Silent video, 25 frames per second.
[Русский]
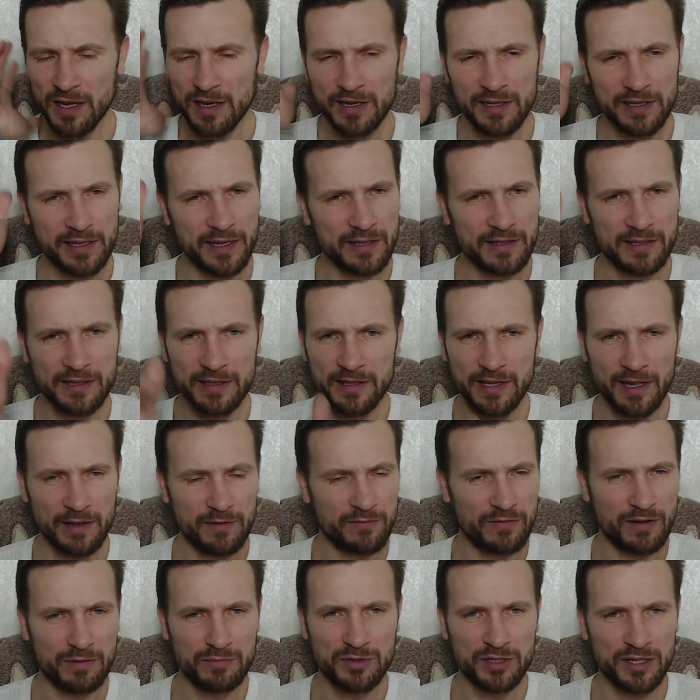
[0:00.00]
где-то там
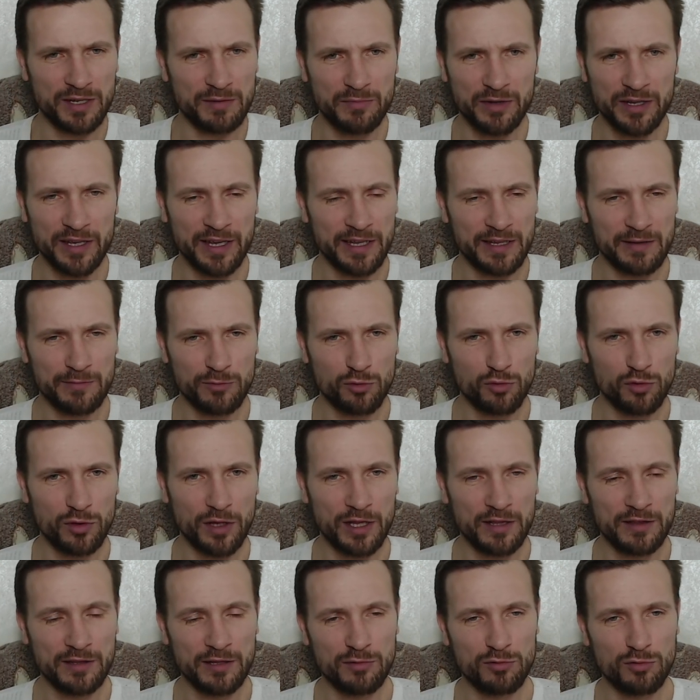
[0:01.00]
вообще мы едем
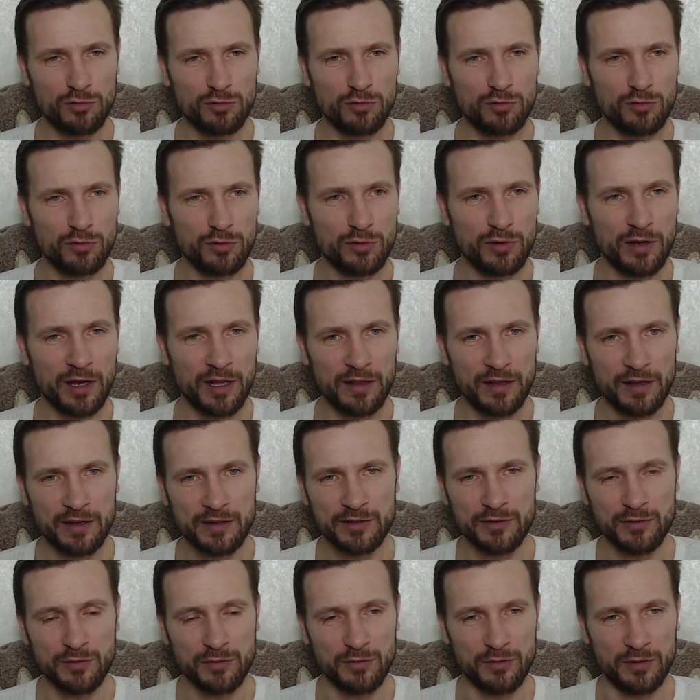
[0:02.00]
куда-то на другую
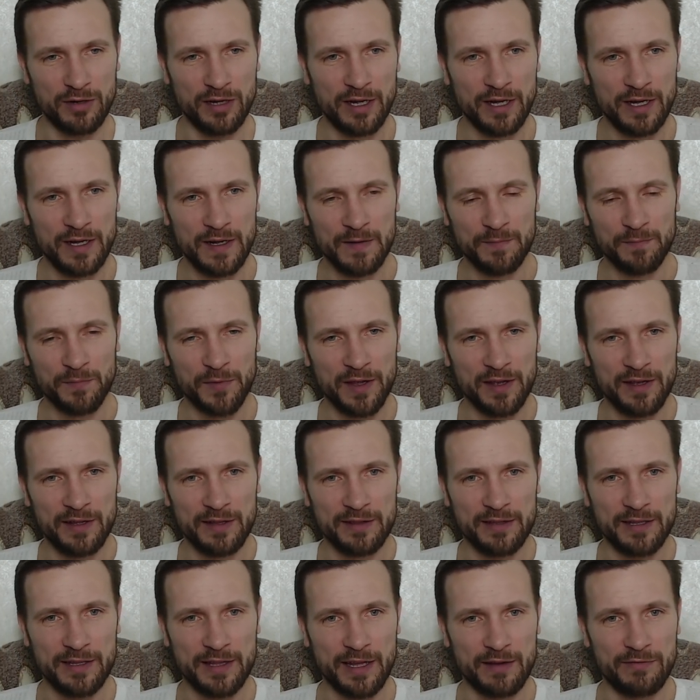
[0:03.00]
галактику.
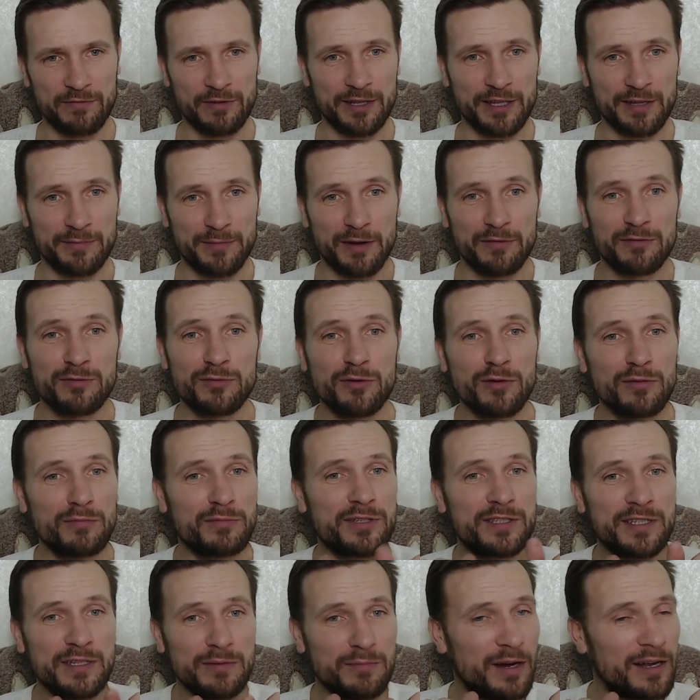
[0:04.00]
Ты там в этом
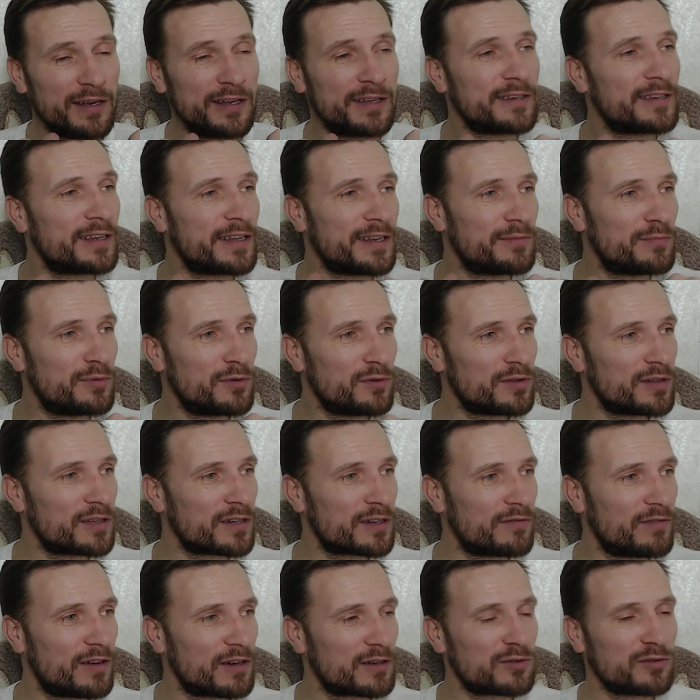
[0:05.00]
автобусе, маленький ребенок,
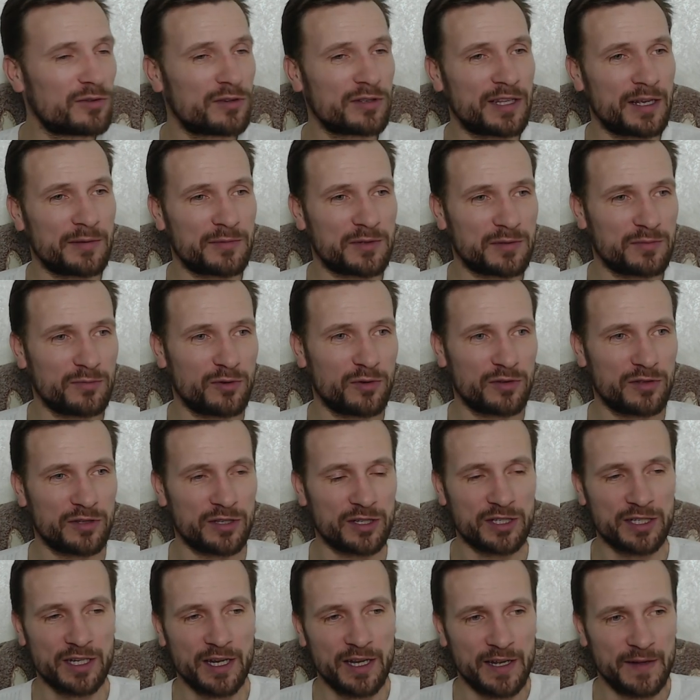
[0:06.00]
в окно там
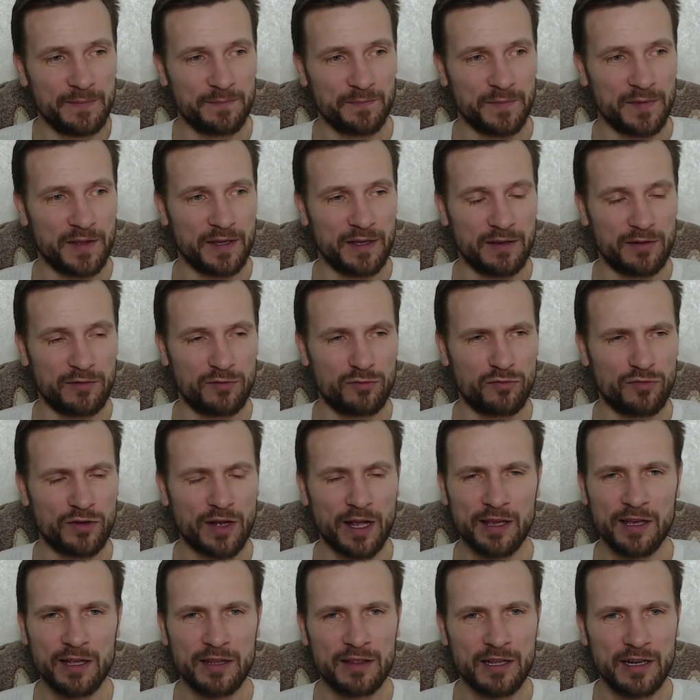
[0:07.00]
смотришь, э, в
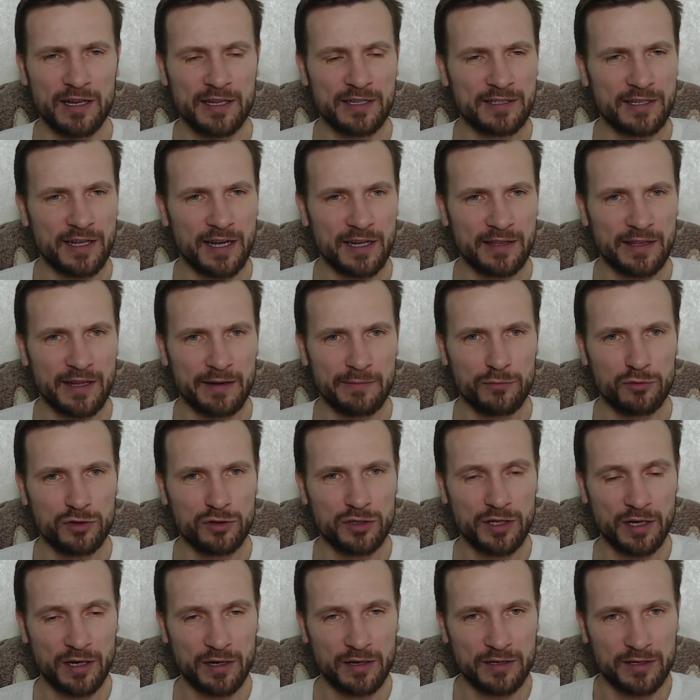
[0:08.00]
какие-то леса там
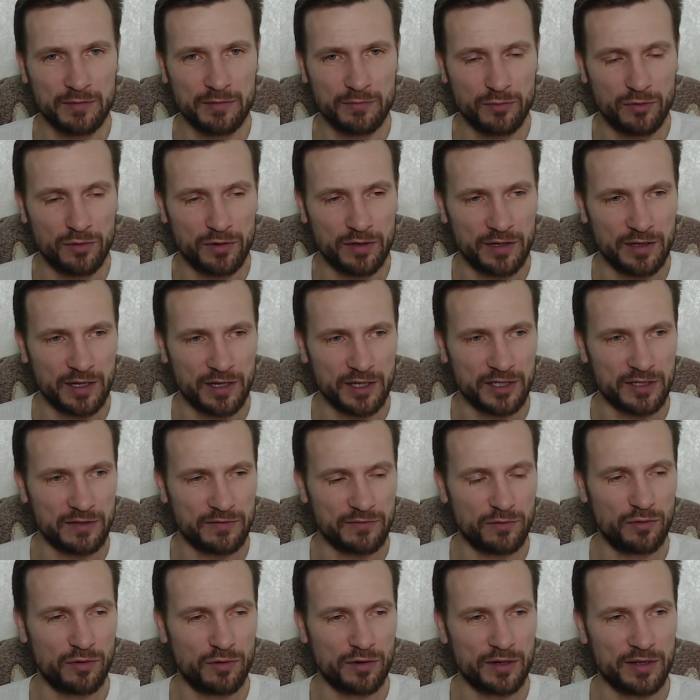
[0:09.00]
уезжали, тем более я же в
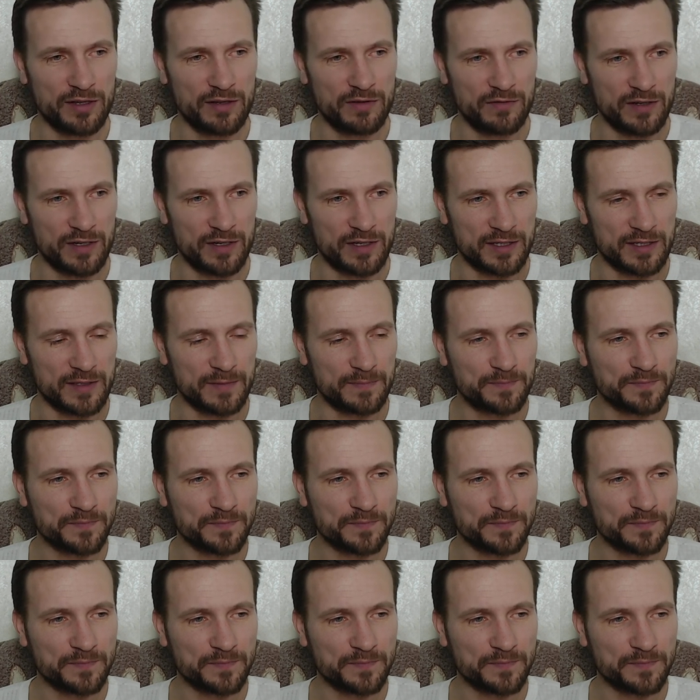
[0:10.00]
городе вырос